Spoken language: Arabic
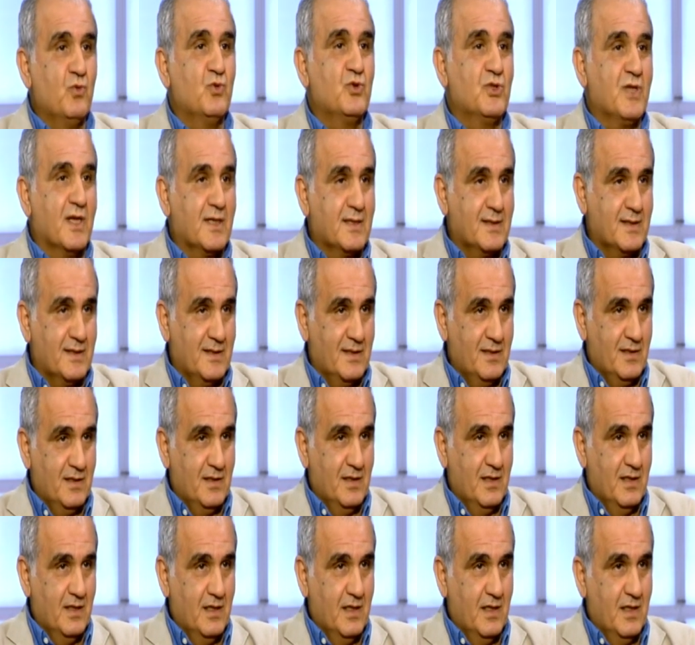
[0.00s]
عدو شخصي
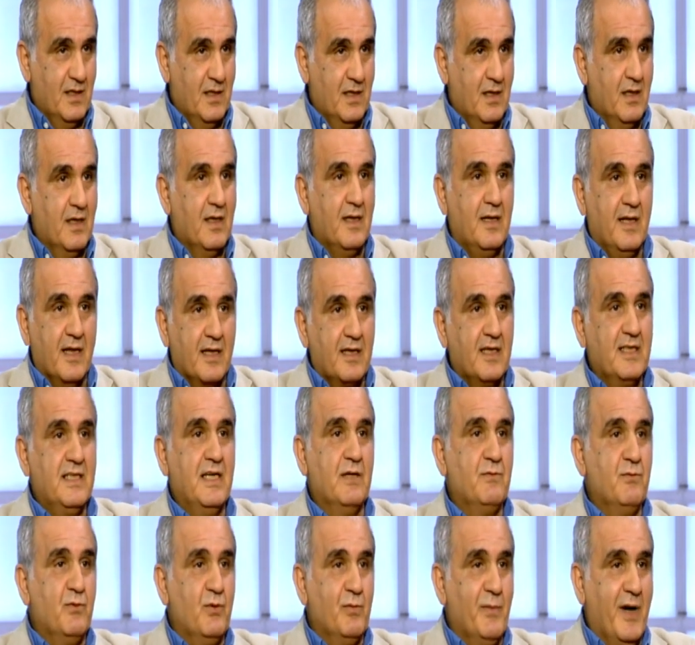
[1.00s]

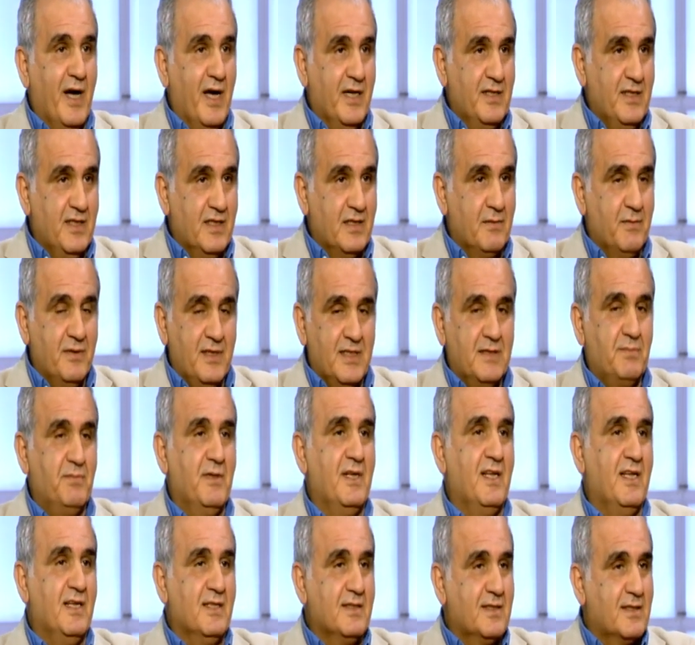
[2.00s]
لقيم ومعايير
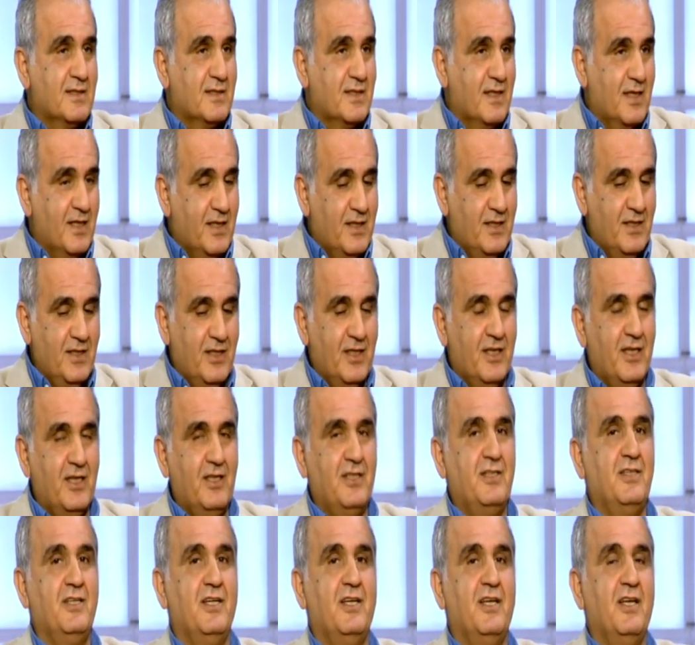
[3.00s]
بالنسبة
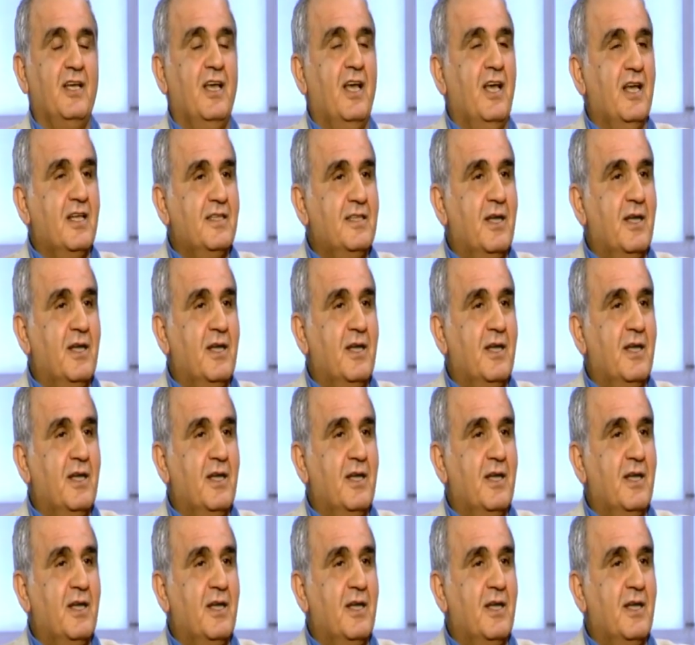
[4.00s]
لإسرائيل هي